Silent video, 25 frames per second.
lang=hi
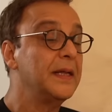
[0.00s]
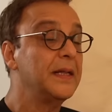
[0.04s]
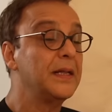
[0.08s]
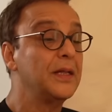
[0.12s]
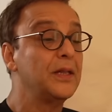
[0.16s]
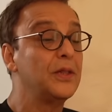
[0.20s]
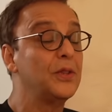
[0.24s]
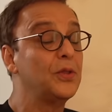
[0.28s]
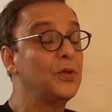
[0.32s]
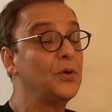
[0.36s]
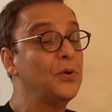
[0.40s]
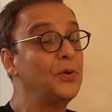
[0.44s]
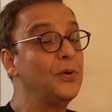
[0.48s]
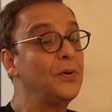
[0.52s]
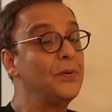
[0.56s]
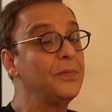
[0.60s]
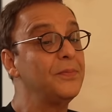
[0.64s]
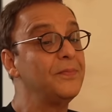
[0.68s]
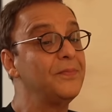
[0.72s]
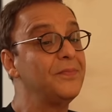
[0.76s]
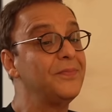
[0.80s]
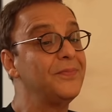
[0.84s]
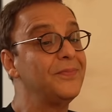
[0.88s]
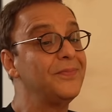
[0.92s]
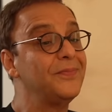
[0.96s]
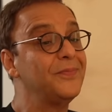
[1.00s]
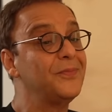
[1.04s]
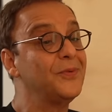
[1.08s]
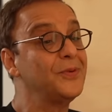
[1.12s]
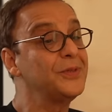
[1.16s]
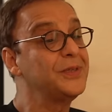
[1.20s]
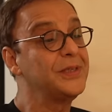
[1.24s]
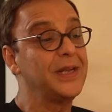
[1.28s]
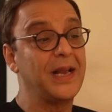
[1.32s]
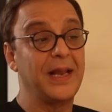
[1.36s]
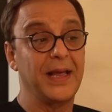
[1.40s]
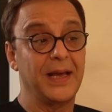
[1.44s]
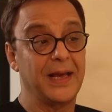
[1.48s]
तो वो
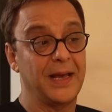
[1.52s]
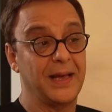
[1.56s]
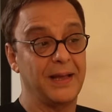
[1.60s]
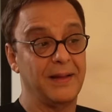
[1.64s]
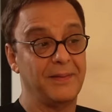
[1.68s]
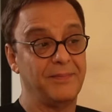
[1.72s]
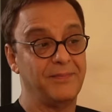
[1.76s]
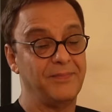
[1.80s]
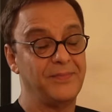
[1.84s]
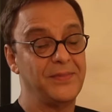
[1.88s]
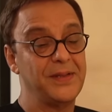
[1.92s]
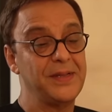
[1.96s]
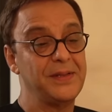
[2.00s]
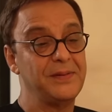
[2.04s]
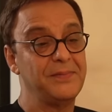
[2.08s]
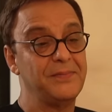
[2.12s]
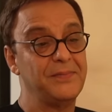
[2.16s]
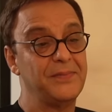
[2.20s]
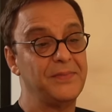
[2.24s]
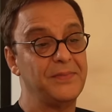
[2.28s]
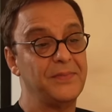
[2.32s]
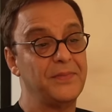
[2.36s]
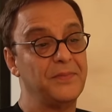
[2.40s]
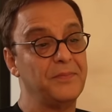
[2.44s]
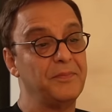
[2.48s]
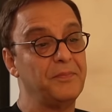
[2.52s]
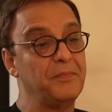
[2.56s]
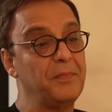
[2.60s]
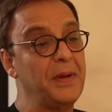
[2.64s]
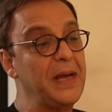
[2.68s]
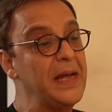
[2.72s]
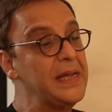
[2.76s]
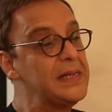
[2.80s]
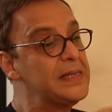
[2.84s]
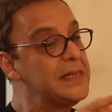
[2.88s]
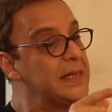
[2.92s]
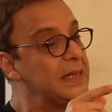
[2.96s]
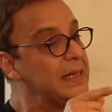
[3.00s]
चले गए मैं
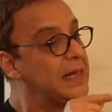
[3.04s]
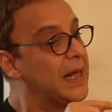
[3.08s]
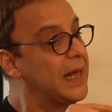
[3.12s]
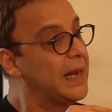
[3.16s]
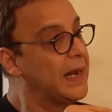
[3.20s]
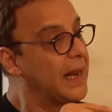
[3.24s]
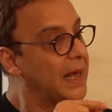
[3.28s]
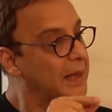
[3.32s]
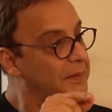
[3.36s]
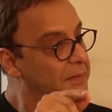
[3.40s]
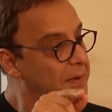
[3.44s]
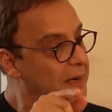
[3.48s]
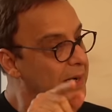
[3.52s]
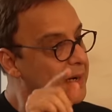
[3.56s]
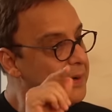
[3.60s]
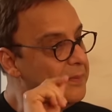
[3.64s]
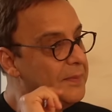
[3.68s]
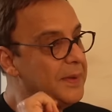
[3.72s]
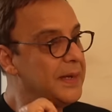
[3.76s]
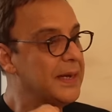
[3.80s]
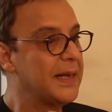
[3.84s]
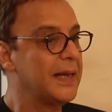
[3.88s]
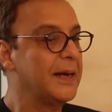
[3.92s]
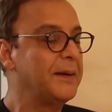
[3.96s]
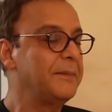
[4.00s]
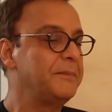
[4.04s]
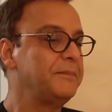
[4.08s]
सीधा लाइब्रेरी में गया